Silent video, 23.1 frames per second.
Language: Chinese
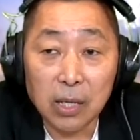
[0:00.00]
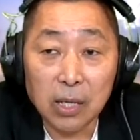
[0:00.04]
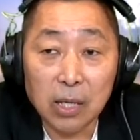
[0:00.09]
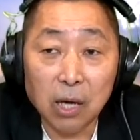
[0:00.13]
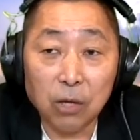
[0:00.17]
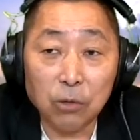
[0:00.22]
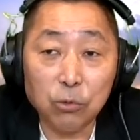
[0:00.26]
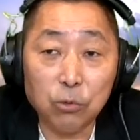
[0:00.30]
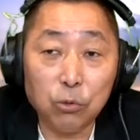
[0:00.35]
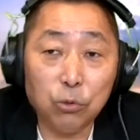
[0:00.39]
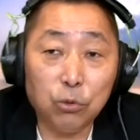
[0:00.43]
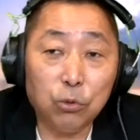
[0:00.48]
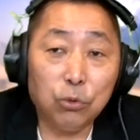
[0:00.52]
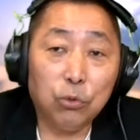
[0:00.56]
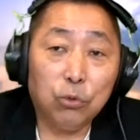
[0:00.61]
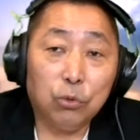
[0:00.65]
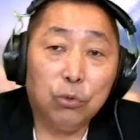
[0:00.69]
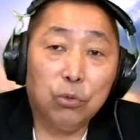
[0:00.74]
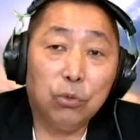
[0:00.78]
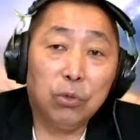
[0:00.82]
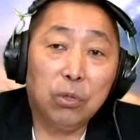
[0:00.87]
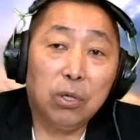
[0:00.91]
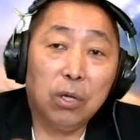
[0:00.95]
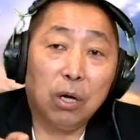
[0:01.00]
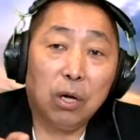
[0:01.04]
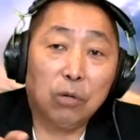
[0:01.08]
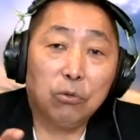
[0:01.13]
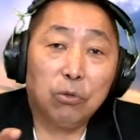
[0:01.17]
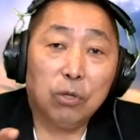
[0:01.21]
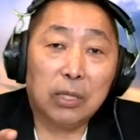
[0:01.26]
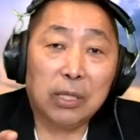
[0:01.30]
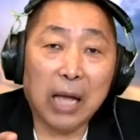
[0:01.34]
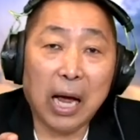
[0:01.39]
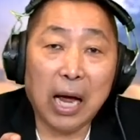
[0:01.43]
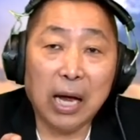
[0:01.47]
要去要
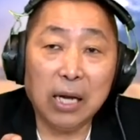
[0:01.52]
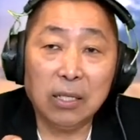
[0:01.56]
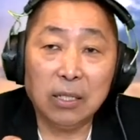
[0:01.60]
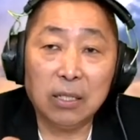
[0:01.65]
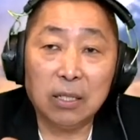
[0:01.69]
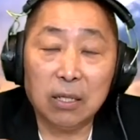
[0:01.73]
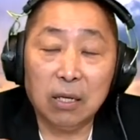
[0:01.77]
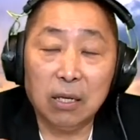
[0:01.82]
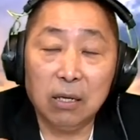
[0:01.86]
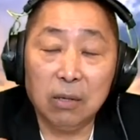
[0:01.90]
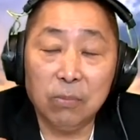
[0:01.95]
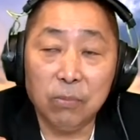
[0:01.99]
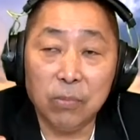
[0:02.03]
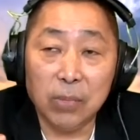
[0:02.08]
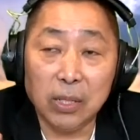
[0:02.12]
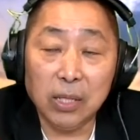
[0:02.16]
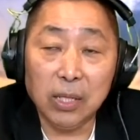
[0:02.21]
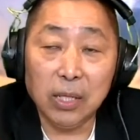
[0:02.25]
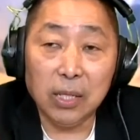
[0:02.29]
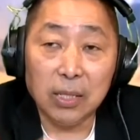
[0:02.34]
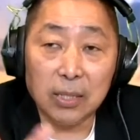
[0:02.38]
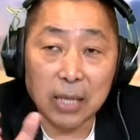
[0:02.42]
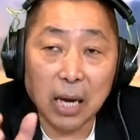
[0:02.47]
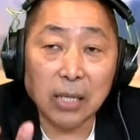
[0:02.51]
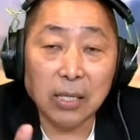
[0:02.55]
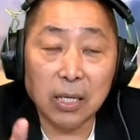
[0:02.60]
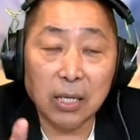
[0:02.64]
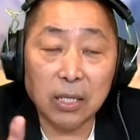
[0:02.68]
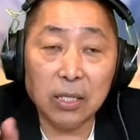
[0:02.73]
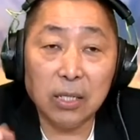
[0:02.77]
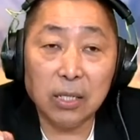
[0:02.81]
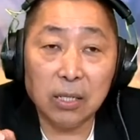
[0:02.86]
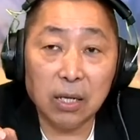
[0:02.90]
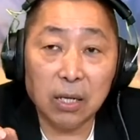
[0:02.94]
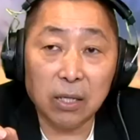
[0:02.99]
去探测民意，商业
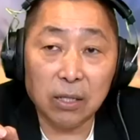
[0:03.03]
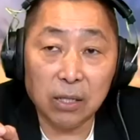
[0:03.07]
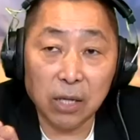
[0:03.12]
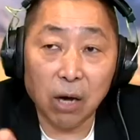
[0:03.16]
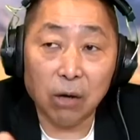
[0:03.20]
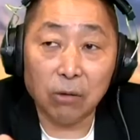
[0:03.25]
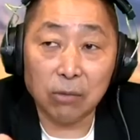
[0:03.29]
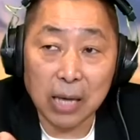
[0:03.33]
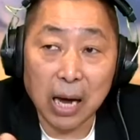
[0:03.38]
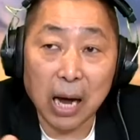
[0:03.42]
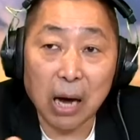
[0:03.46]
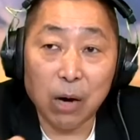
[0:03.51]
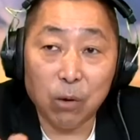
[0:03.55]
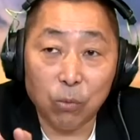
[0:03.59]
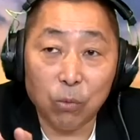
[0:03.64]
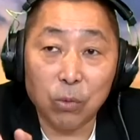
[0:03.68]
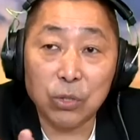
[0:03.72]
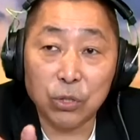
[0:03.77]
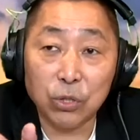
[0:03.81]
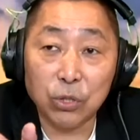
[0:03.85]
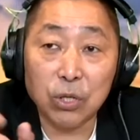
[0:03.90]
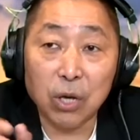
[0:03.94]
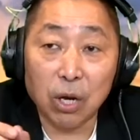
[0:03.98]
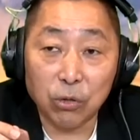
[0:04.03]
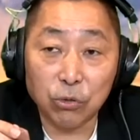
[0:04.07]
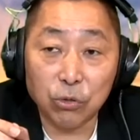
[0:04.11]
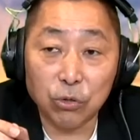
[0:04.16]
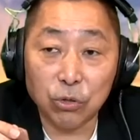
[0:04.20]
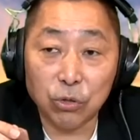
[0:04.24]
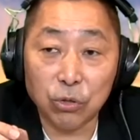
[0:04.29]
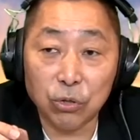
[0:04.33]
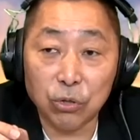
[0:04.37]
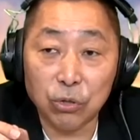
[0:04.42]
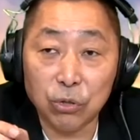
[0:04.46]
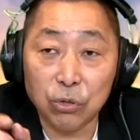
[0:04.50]
性的调查我知道
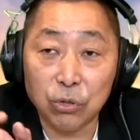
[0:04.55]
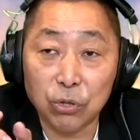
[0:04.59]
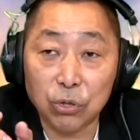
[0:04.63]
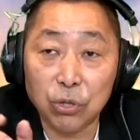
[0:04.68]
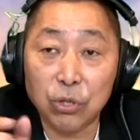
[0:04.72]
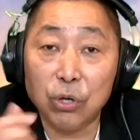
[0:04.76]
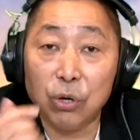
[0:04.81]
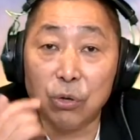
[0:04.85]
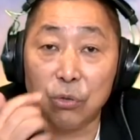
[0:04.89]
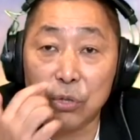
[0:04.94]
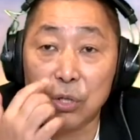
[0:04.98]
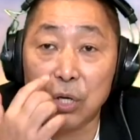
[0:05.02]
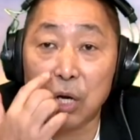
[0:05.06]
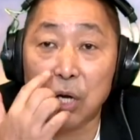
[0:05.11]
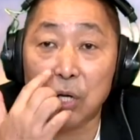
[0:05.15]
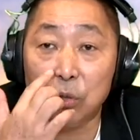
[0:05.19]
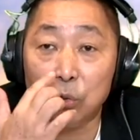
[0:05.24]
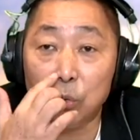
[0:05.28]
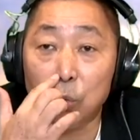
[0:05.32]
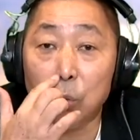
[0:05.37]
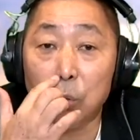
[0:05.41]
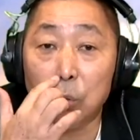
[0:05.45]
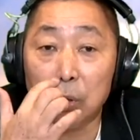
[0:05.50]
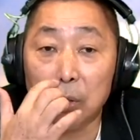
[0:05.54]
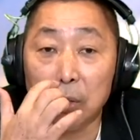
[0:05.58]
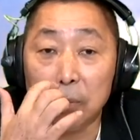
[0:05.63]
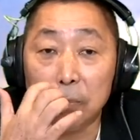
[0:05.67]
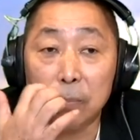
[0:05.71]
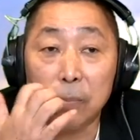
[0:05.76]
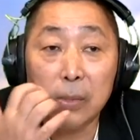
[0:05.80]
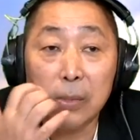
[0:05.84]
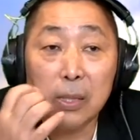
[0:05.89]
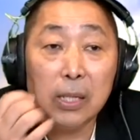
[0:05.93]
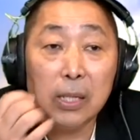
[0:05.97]
是是有是很多的，